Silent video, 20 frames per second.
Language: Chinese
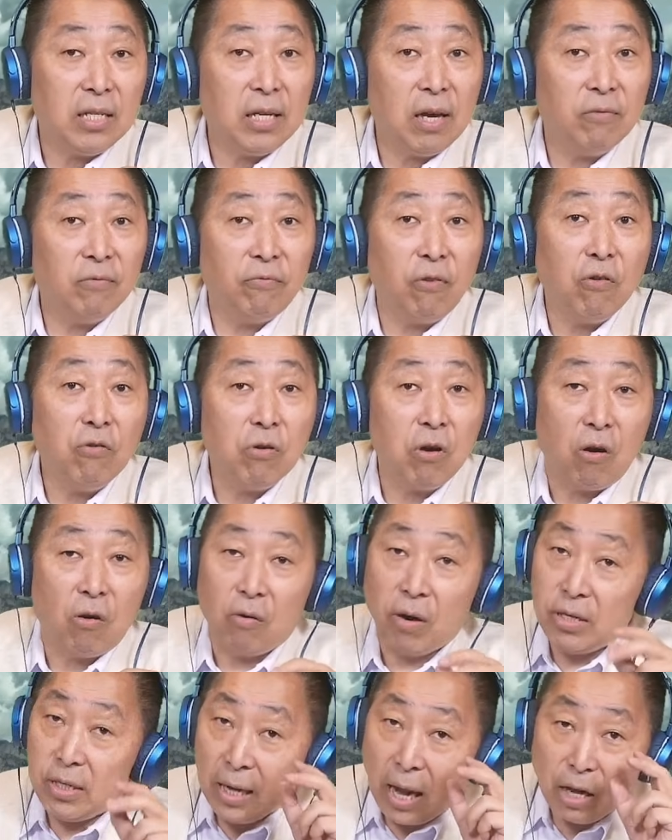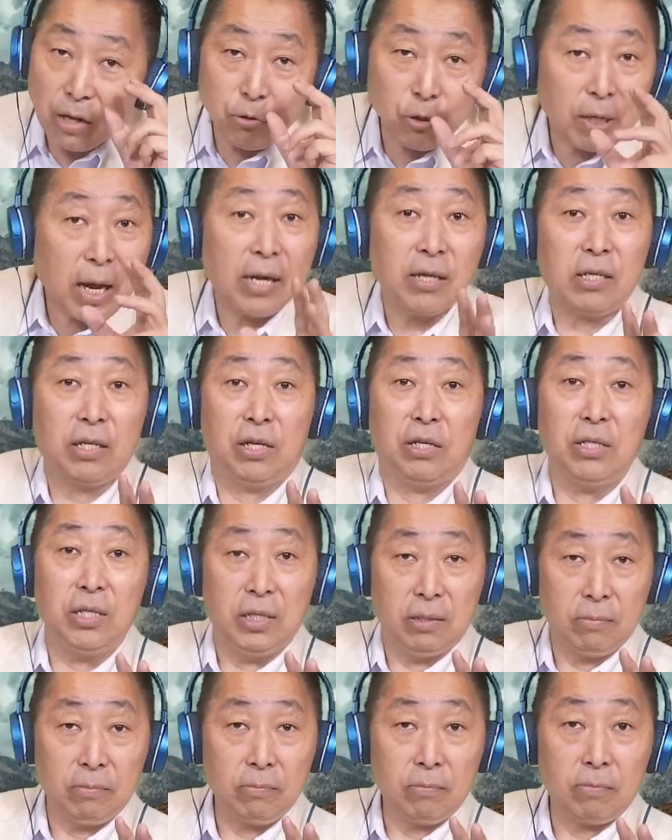一剑封喉，而且他觉得他可
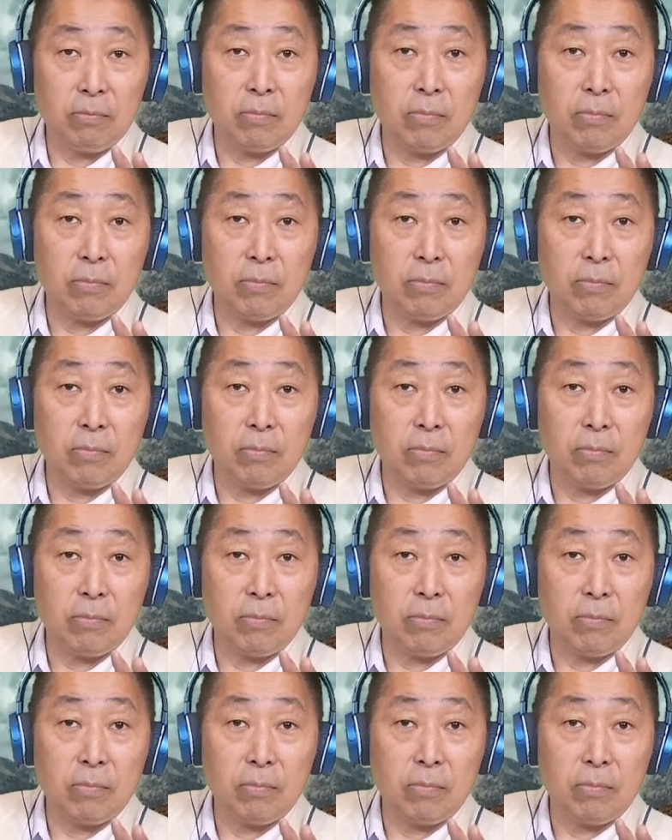以。